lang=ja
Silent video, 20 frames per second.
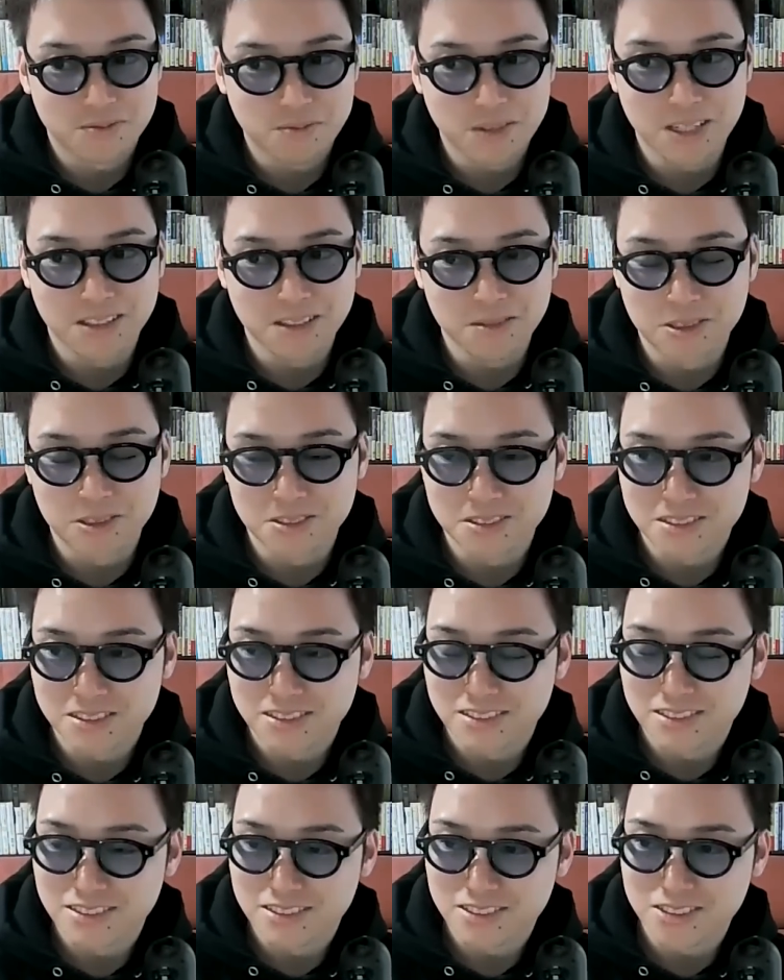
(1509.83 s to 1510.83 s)
まあでも、
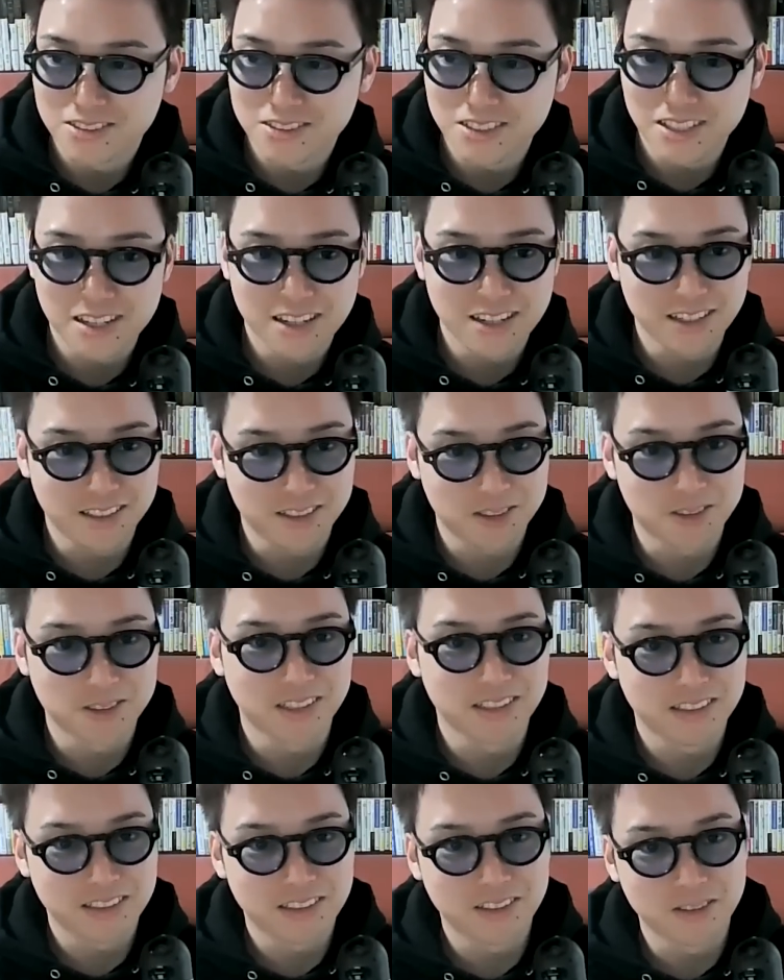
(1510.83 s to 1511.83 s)
普通に考えてそ
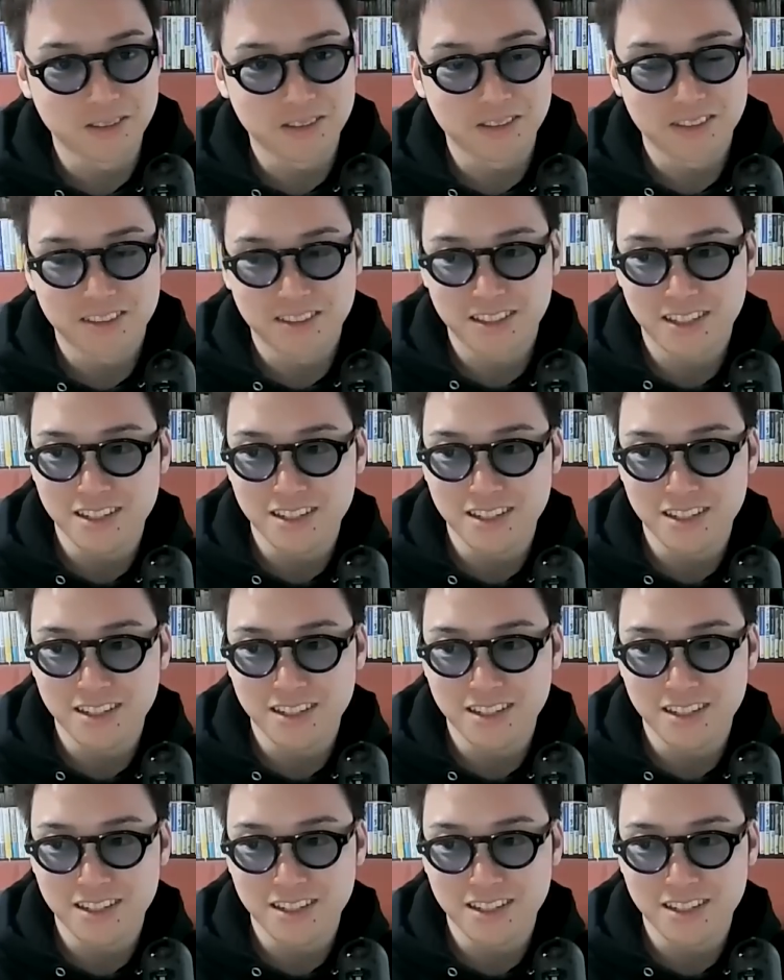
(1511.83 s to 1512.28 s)
うなんですけど、